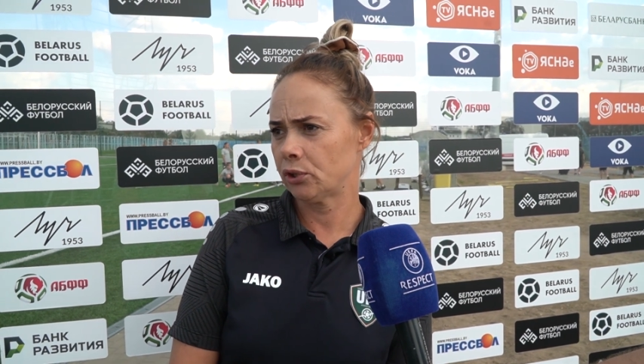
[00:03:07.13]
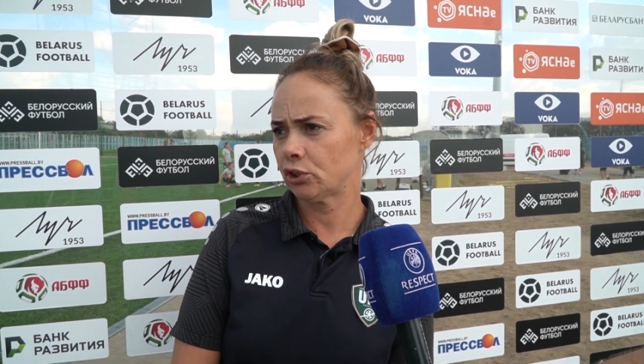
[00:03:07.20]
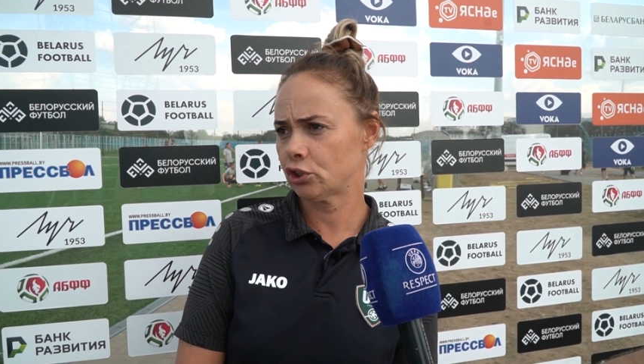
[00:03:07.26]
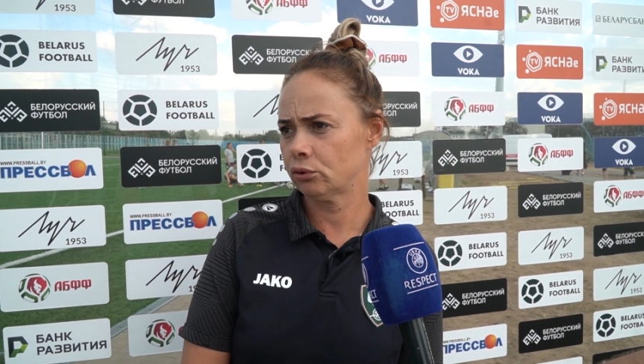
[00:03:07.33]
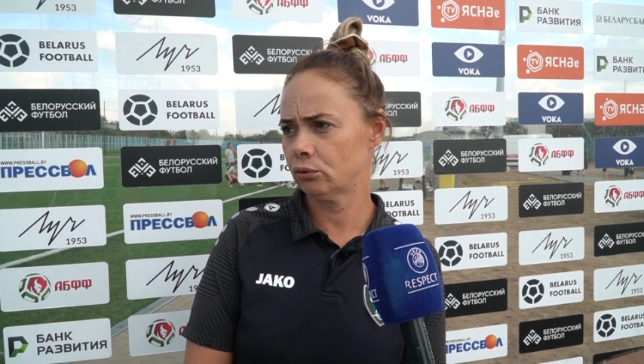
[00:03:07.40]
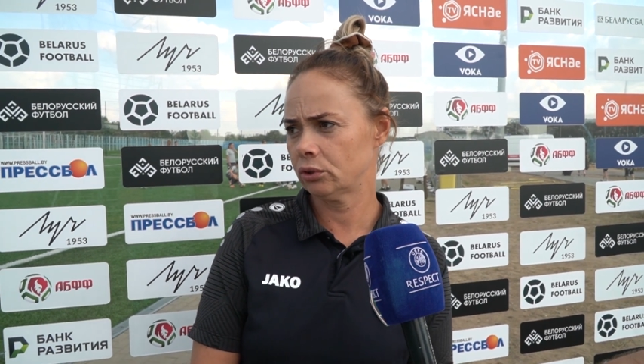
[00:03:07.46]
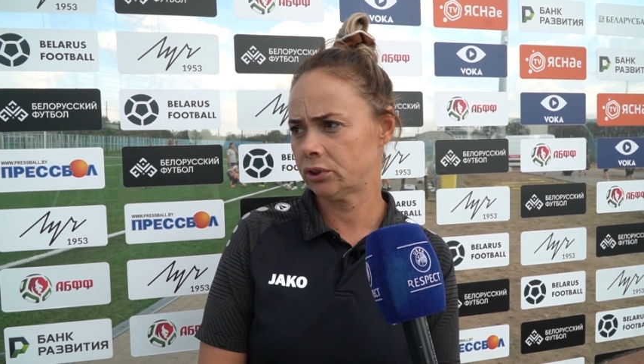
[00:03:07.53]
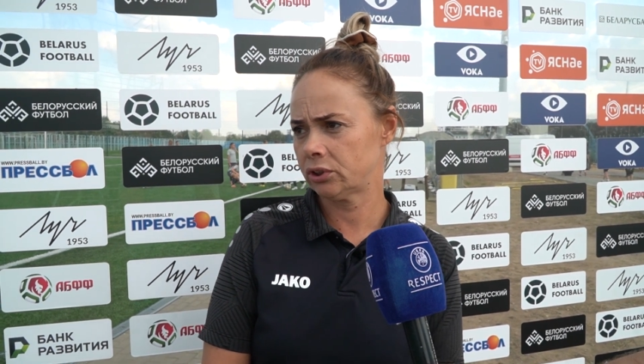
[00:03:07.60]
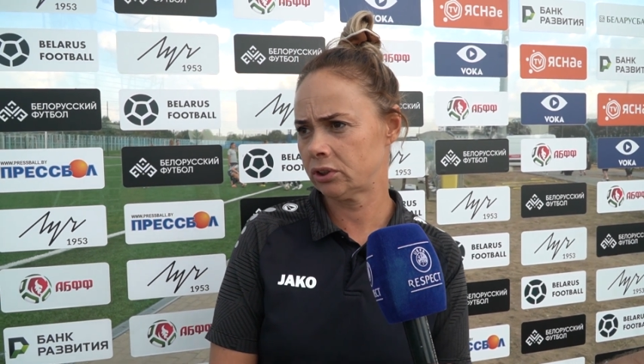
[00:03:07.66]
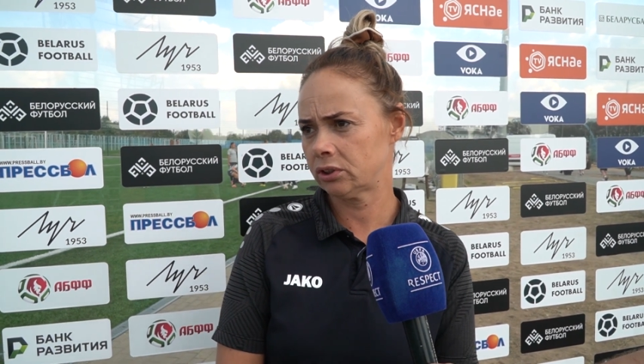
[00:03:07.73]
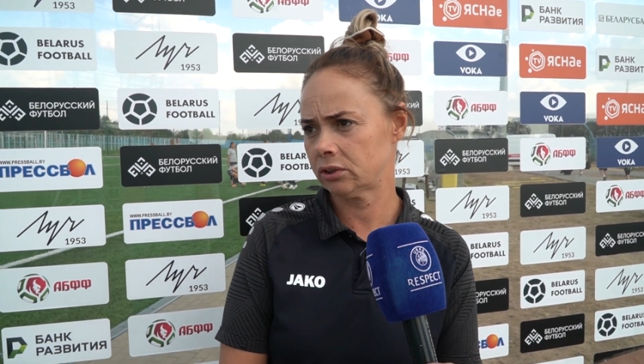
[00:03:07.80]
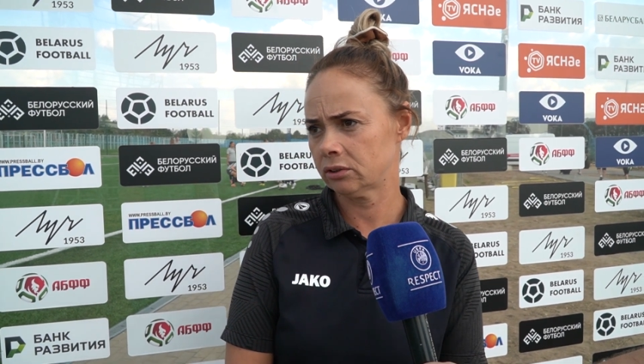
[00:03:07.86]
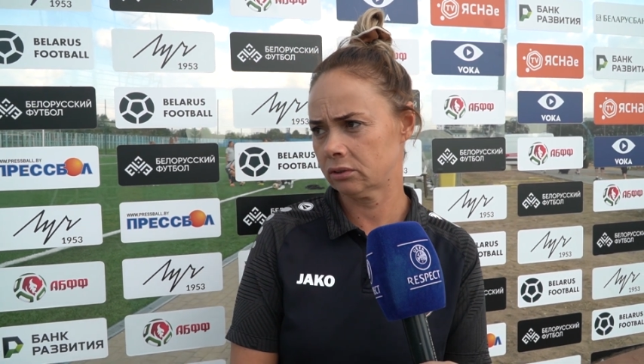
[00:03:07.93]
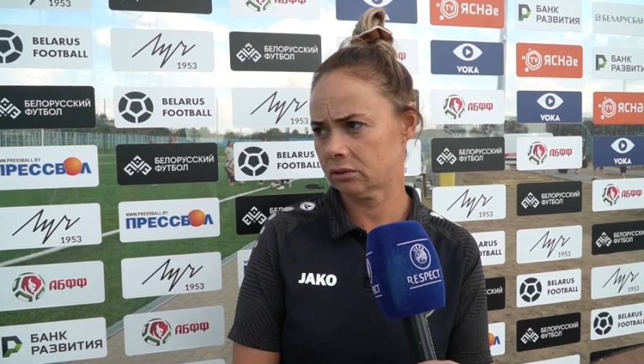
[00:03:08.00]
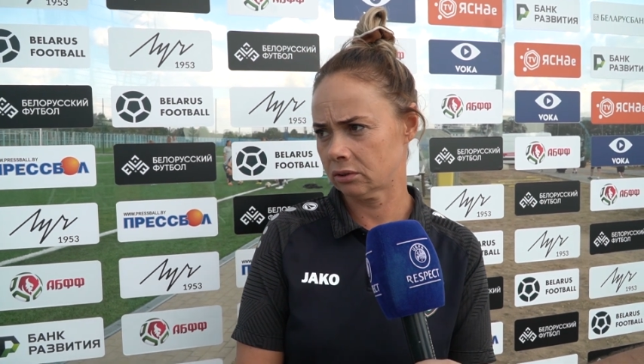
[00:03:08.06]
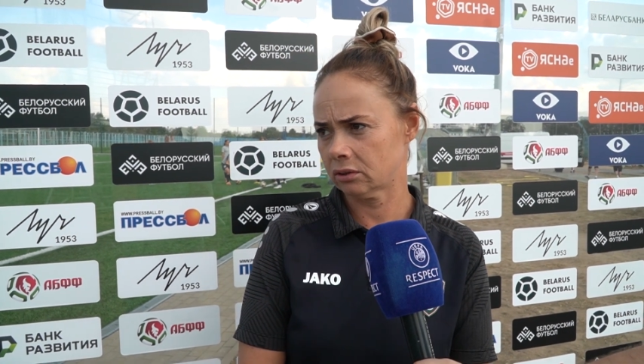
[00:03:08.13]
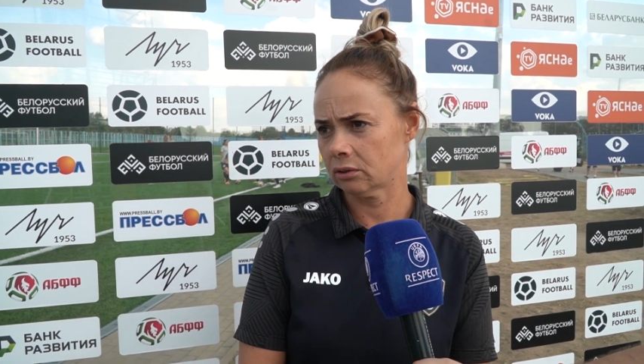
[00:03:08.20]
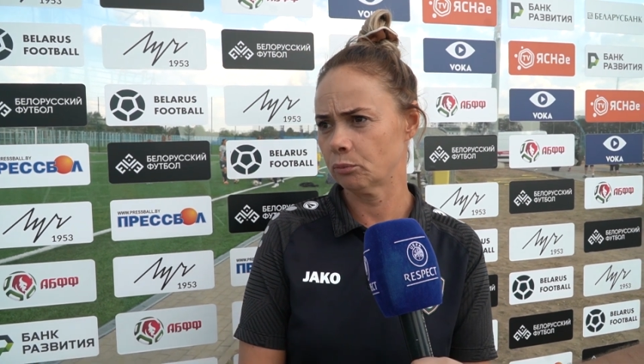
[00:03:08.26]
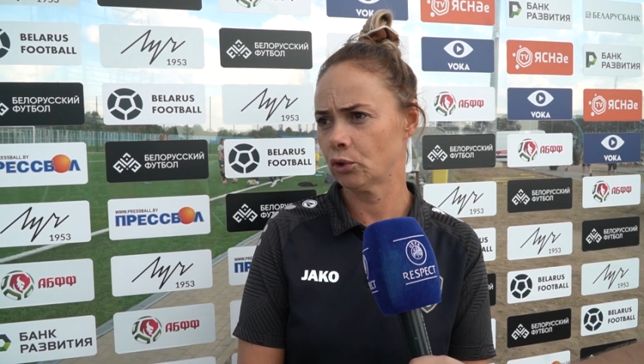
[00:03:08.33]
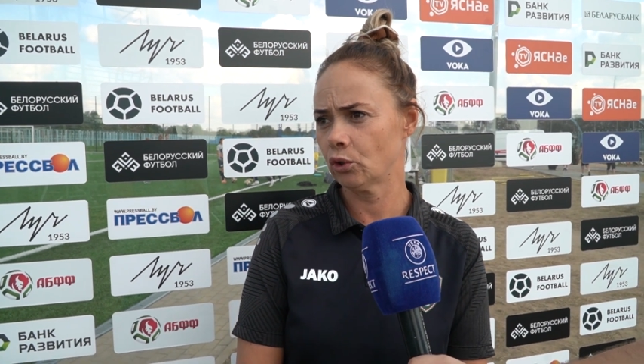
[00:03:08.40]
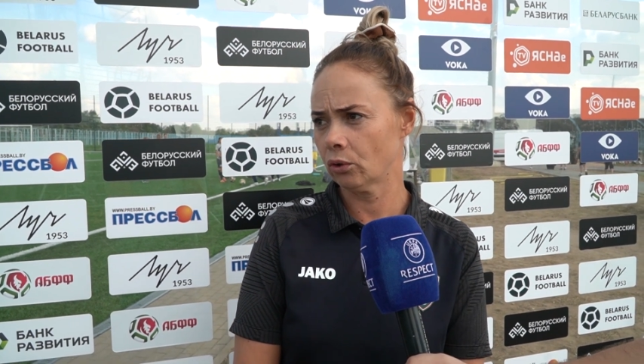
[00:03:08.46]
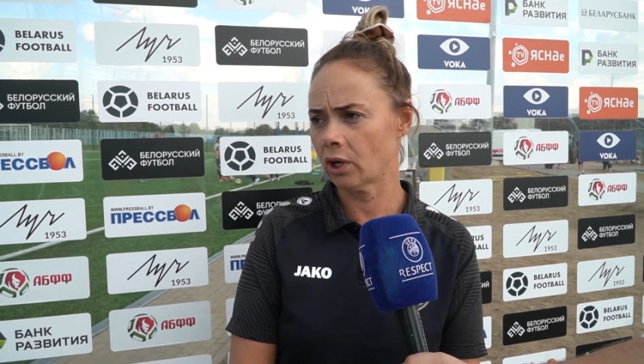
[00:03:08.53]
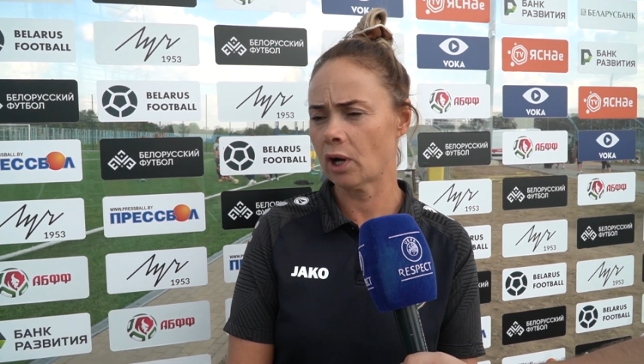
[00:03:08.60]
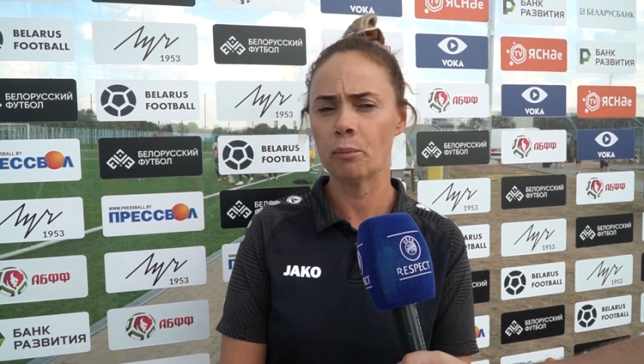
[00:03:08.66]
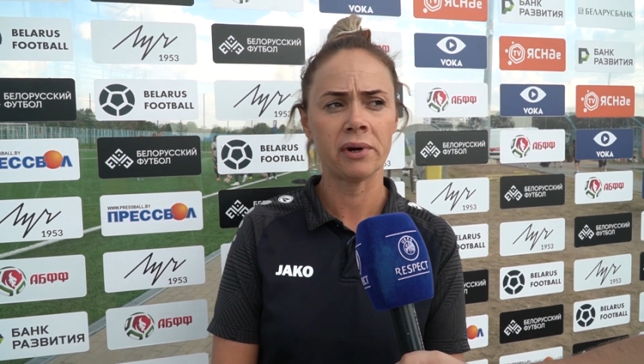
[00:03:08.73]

пришлось э, много